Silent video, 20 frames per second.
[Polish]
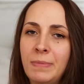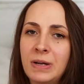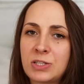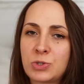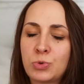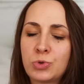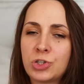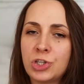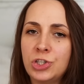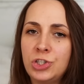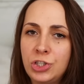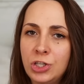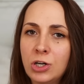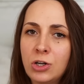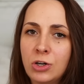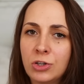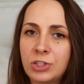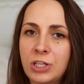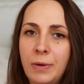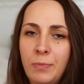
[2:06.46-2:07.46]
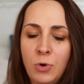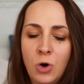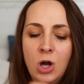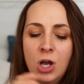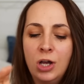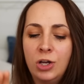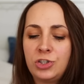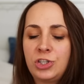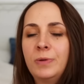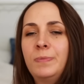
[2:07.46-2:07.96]
ma służyć tylko temu,
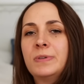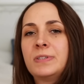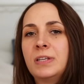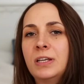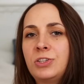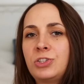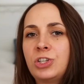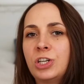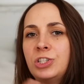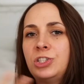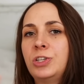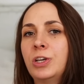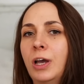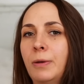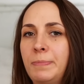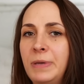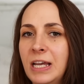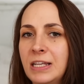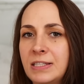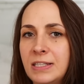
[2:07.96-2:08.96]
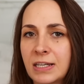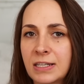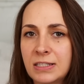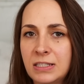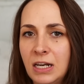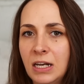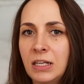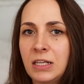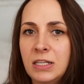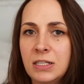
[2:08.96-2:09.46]
żeby zetrzeć e, piasek z
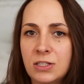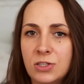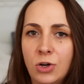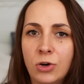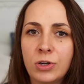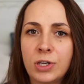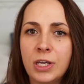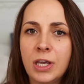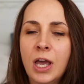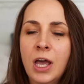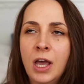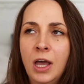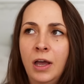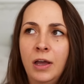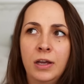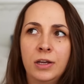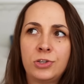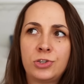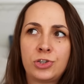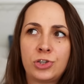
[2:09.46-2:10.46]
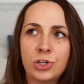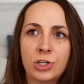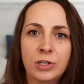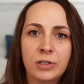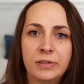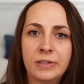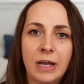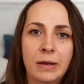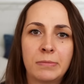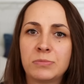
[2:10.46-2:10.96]
ręki, z nogi e,
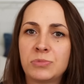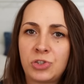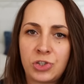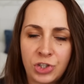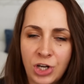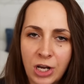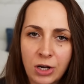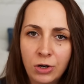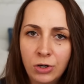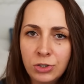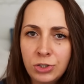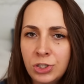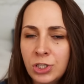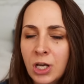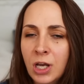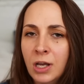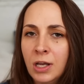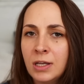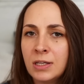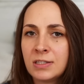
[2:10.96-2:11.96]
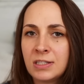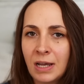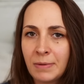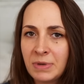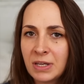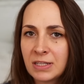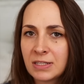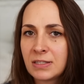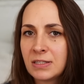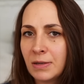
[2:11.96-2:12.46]
czy tam z czegoś,
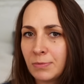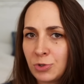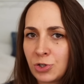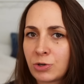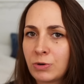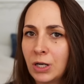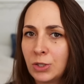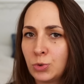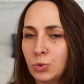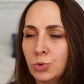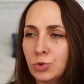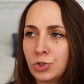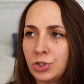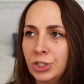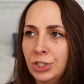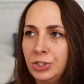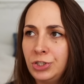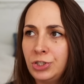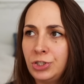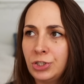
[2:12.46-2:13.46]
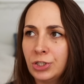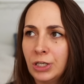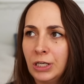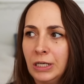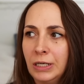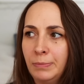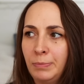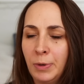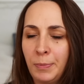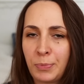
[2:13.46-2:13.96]
zamiast na przykład użyć
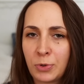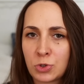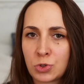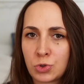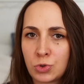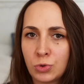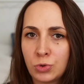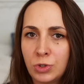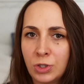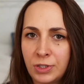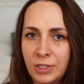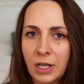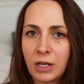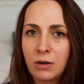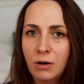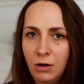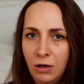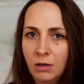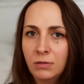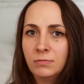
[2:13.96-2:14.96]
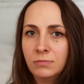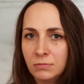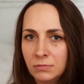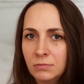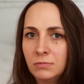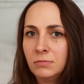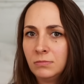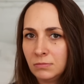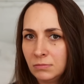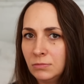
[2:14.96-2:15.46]
e, po prostu do tego
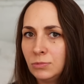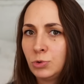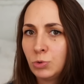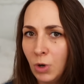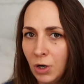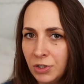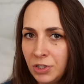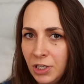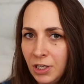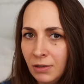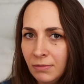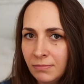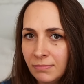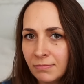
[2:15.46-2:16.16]
dłoni